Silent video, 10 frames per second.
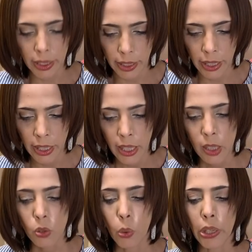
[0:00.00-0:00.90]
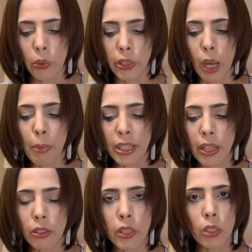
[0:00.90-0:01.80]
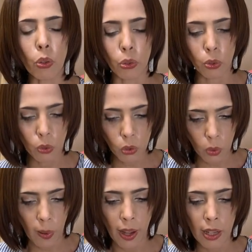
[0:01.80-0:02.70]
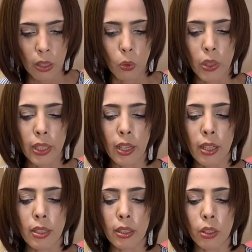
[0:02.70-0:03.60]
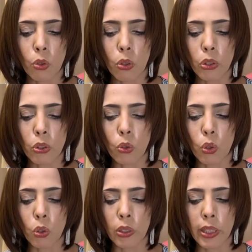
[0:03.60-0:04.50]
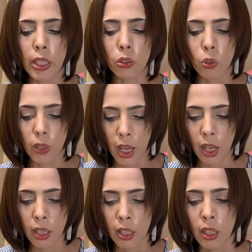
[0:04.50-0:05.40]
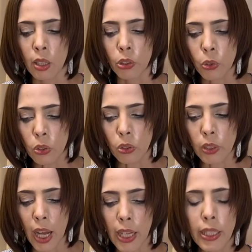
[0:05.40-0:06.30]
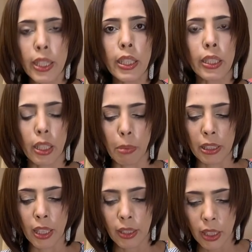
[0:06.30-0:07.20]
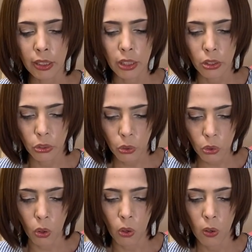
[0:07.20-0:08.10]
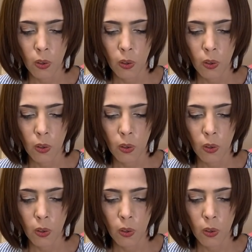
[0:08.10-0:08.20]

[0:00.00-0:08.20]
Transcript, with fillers: で、それをやめてくれということは、これから先どういうことになるのか、よく考えなければならないですよと。